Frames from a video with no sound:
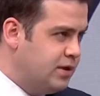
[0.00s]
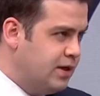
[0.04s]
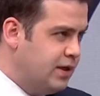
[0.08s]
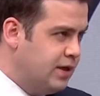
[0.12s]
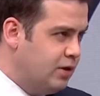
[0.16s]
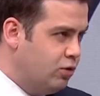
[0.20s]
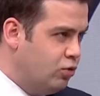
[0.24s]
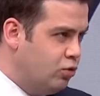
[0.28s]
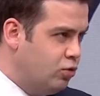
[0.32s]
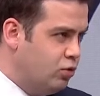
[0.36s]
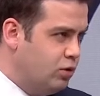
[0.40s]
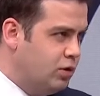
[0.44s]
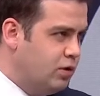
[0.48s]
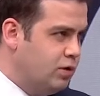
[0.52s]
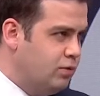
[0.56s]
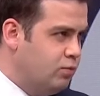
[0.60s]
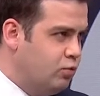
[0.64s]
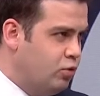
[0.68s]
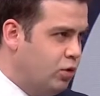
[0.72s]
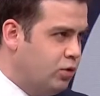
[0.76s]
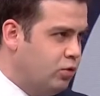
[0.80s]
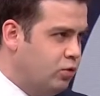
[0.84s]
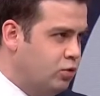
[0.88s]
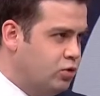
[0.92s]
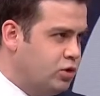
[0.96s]
gerekiyor dedi
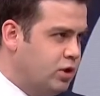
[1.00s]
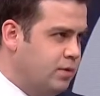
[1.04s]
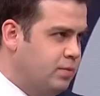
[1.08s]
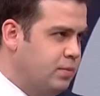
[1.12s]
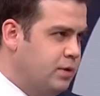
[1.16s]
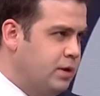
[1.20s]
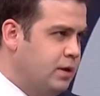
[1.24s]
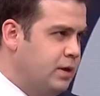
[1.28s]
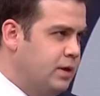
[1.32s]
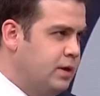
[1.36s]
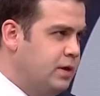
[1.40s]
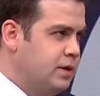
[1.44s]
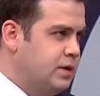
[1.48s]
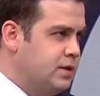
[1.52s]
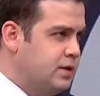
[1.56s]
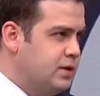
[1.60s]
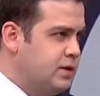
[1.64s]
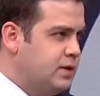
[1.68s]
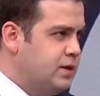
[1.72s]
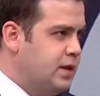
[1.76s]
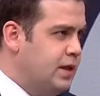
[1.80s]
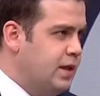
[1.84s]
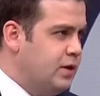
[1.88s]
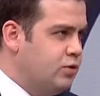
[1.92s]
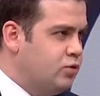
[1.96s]
Murat Hocam.
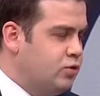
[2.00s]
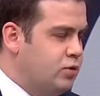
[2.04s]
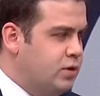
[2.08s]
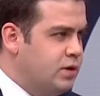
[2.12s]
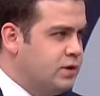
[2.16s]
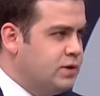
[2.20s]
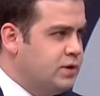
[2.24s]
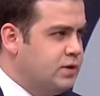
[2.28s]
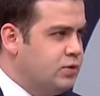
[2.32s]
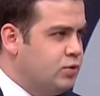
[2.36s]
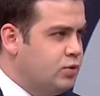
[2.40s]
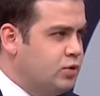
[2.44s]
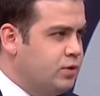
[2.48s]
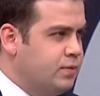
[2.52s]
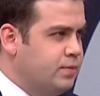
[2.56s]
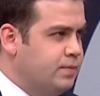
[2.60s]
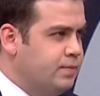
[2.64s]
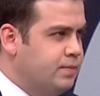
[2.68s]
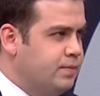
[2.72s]
Siz neler söylersiniz hocam?